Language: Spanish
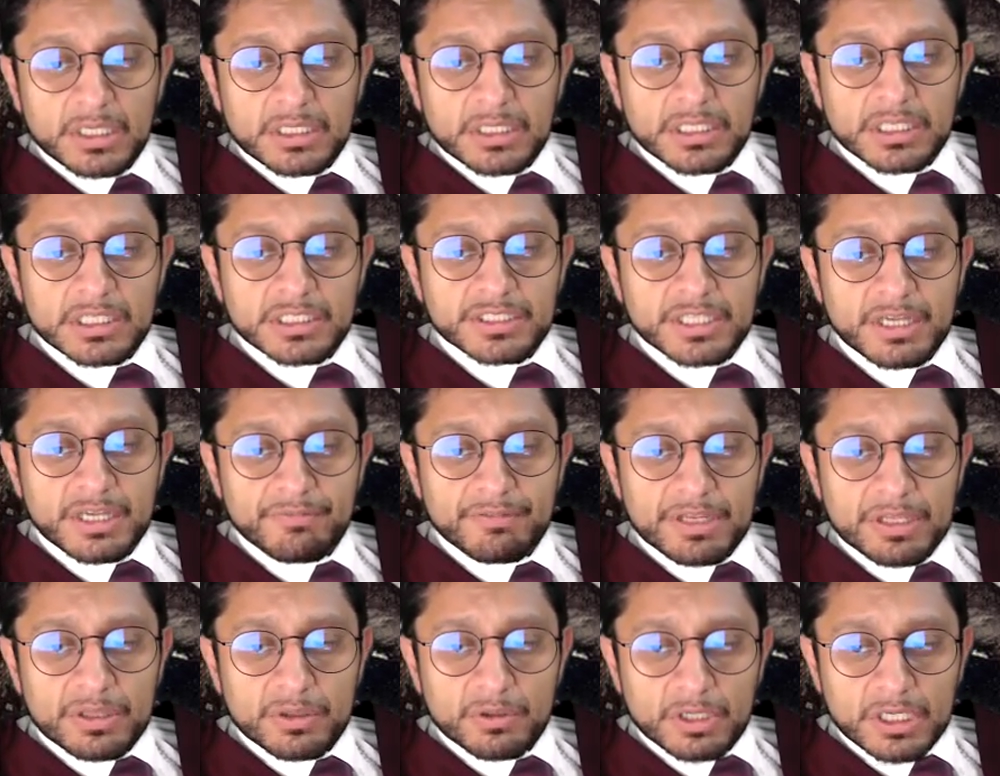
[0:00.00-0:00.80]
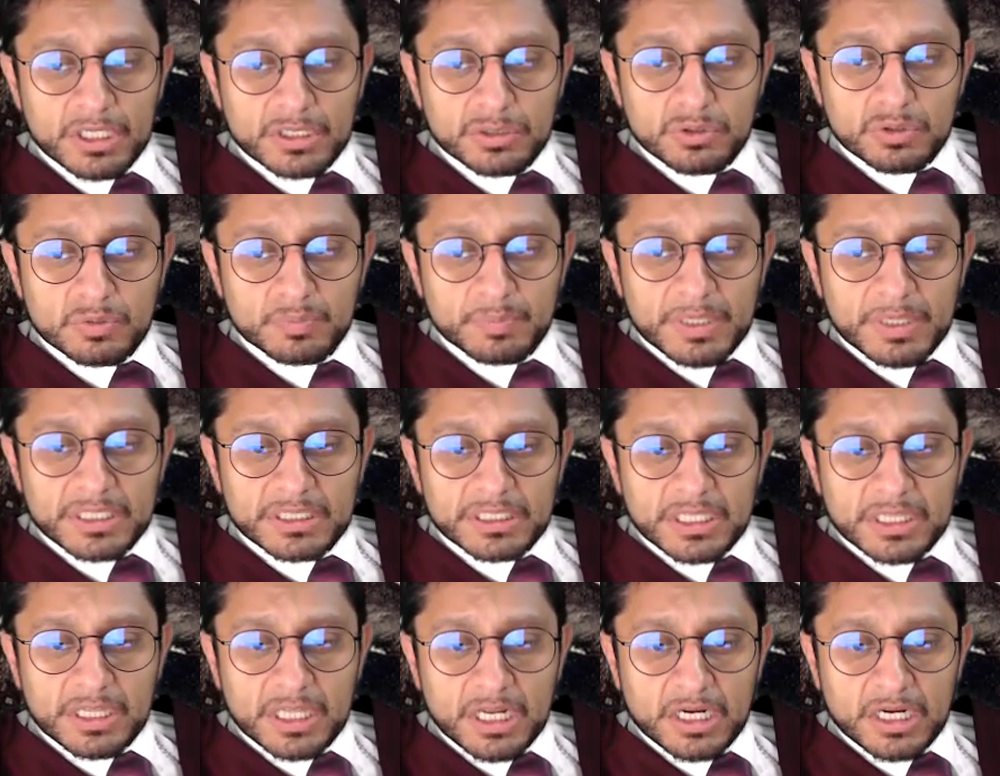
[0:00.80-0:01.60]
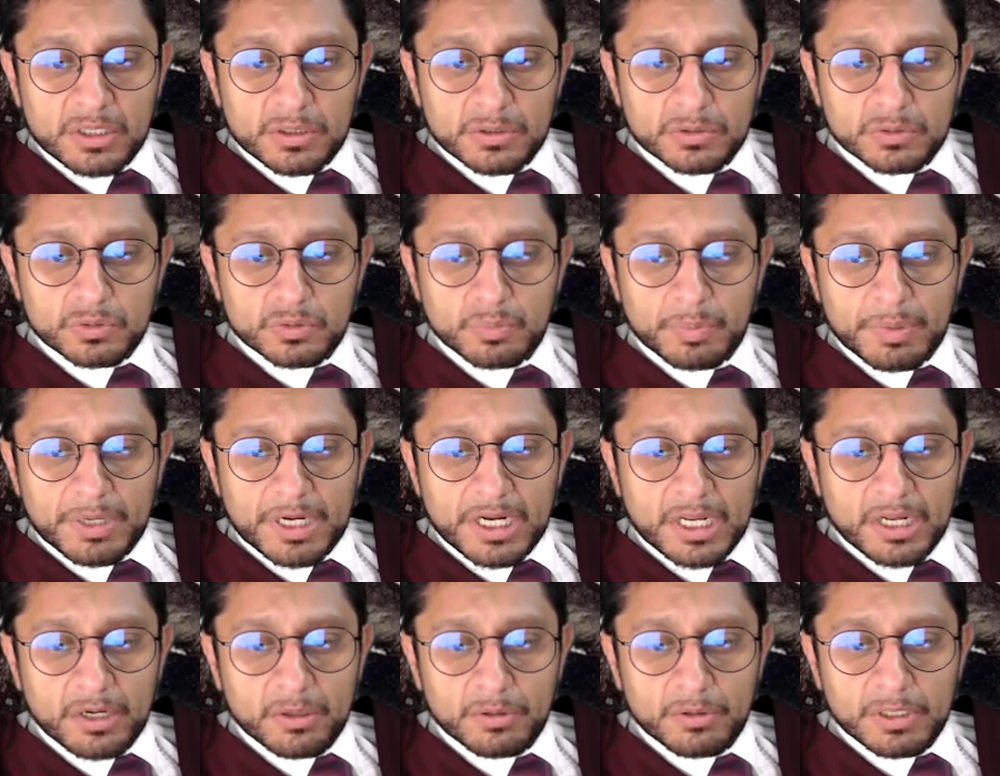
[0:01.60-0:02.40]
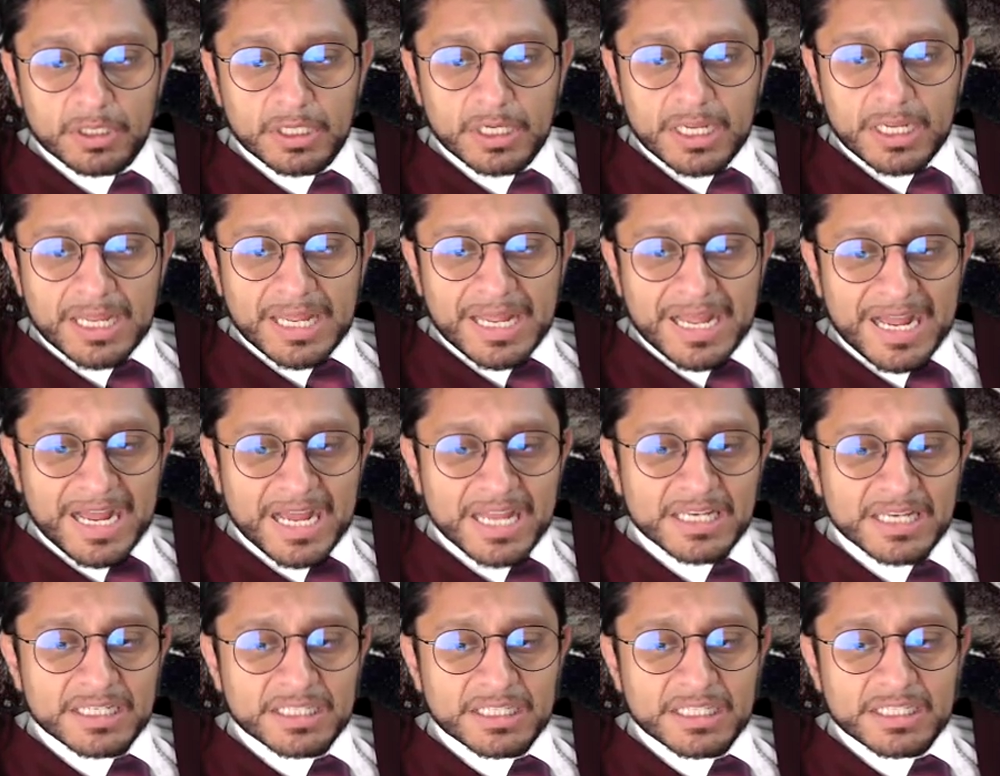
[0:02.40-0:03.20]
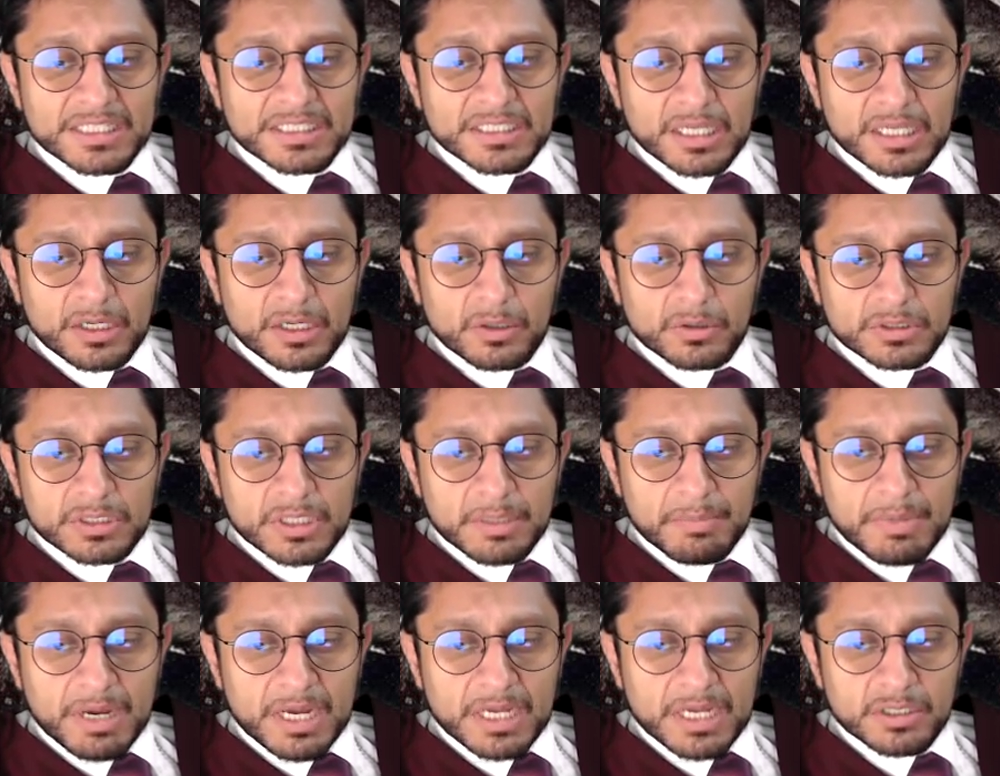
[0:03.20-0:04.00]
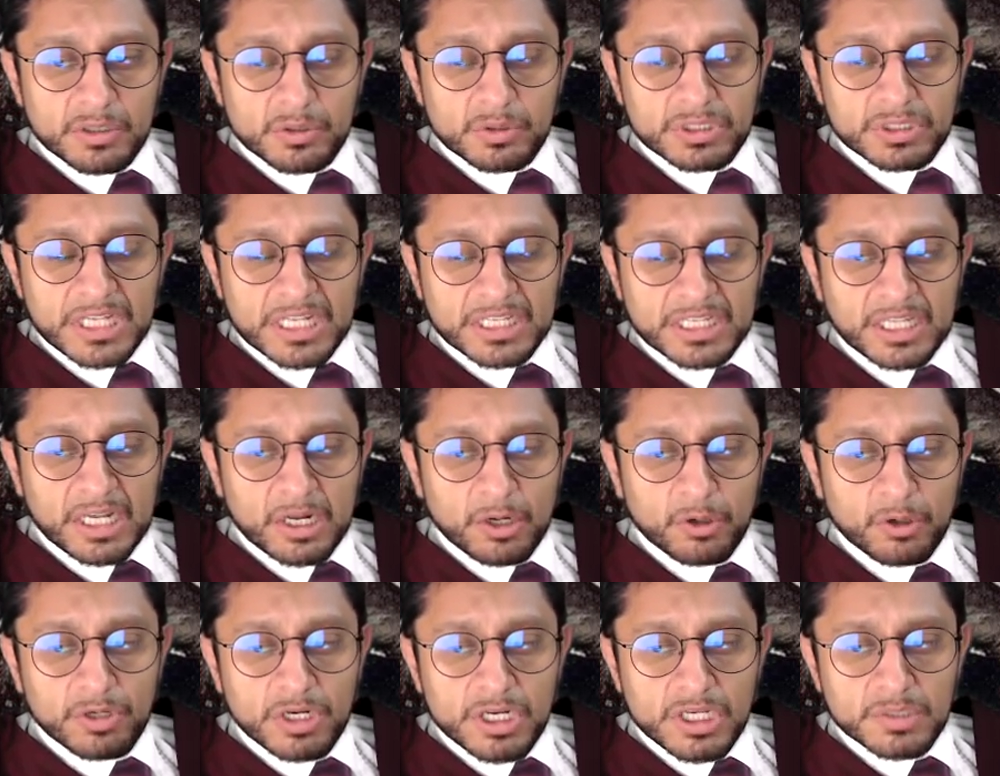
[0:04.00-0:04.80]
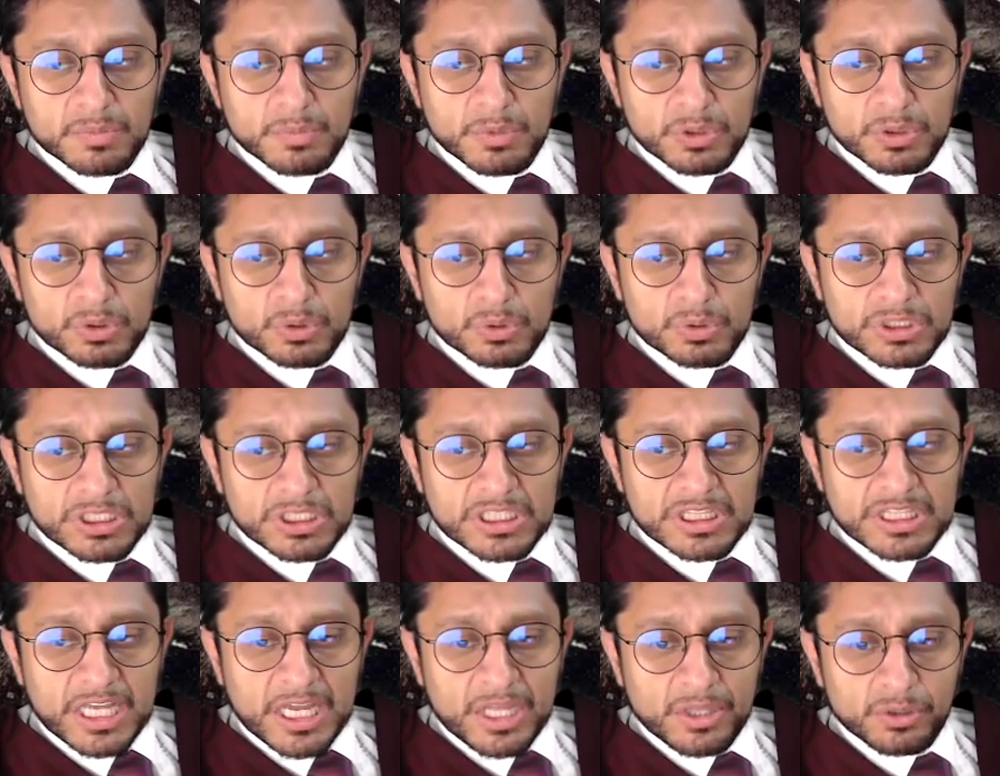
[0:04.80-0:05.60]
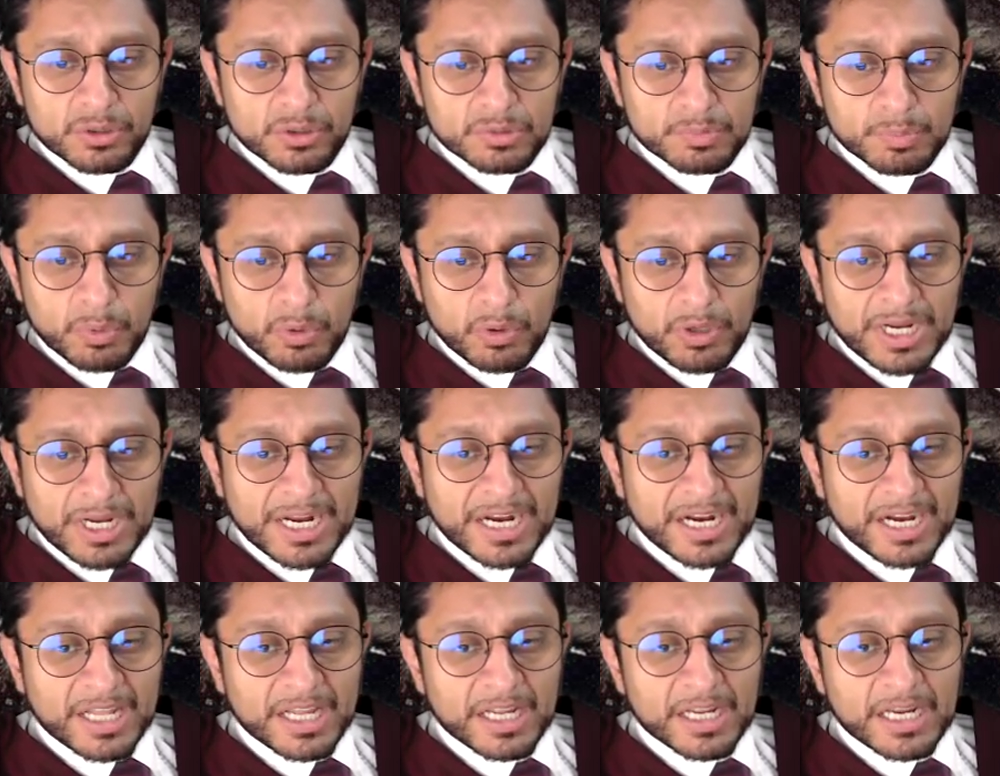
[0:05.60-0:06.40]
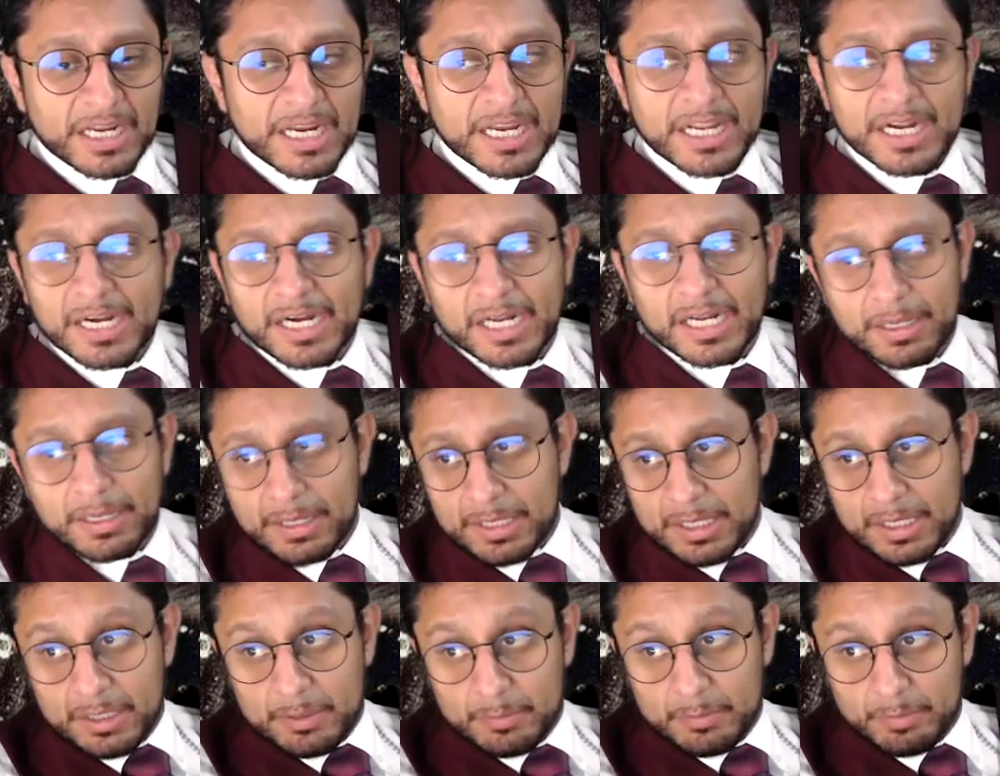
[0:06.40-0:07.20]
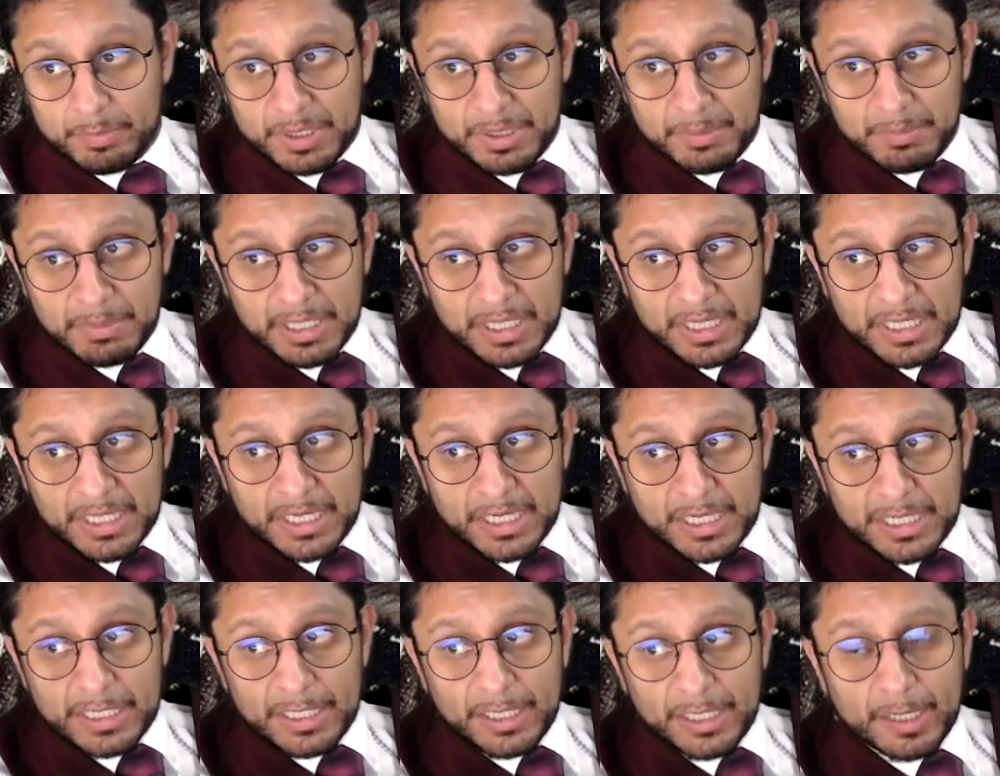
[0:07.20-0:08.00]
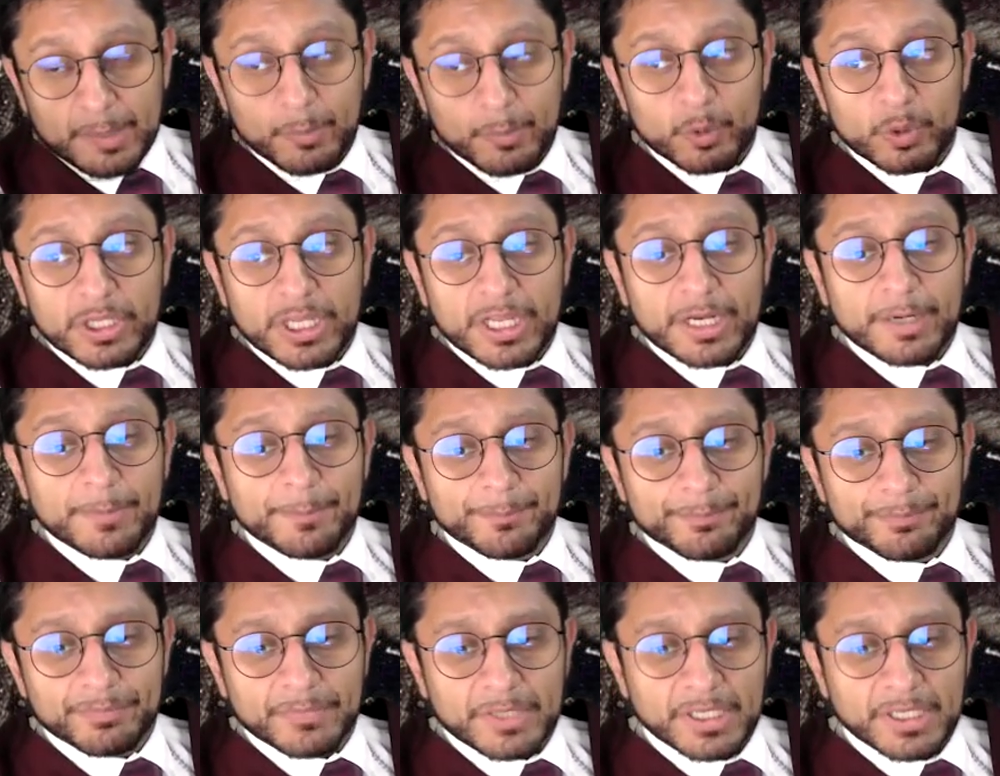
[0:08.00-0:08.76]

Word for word: Y es sabido que sus partidarios superaron antes que los demás los antagonismos suscitados por la Gran Guerra, Primera Guerra Mundial.